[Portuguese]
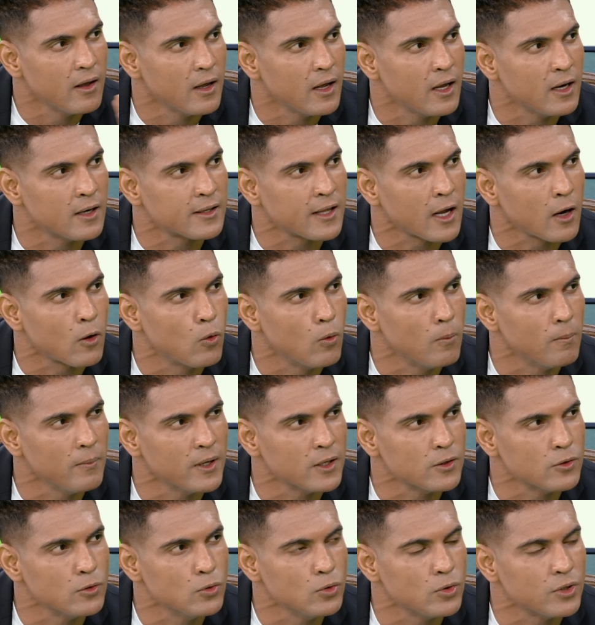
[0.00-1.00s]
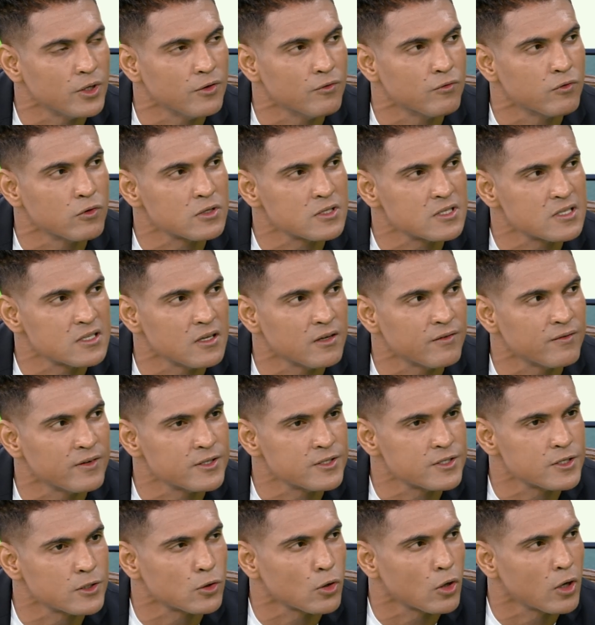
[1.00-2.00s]
Ele tá com medo do que você vai
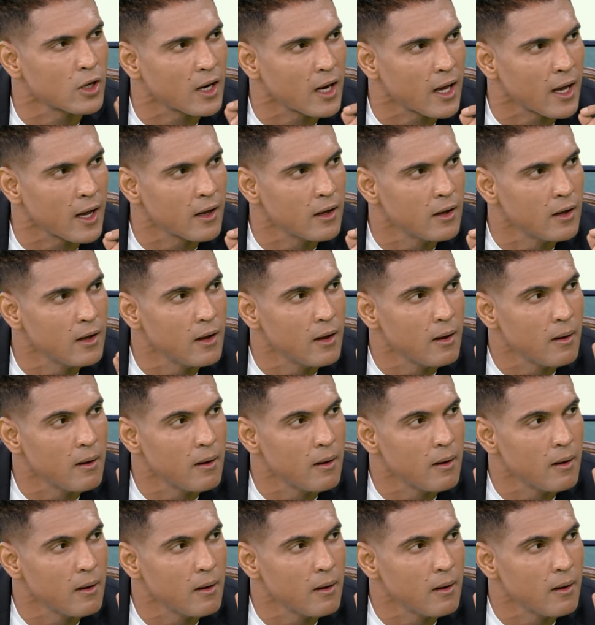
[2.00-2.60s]
se tornar.